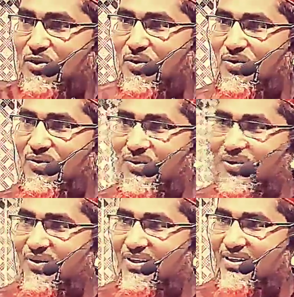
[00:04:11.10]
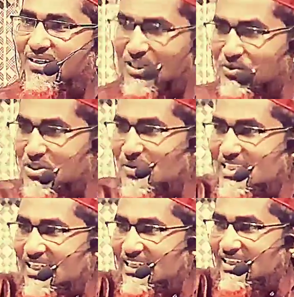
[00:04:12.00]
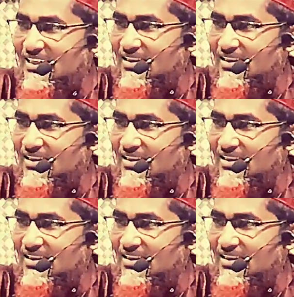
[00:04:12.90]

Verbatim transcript: দিত কিছু বুঝতে পারছেন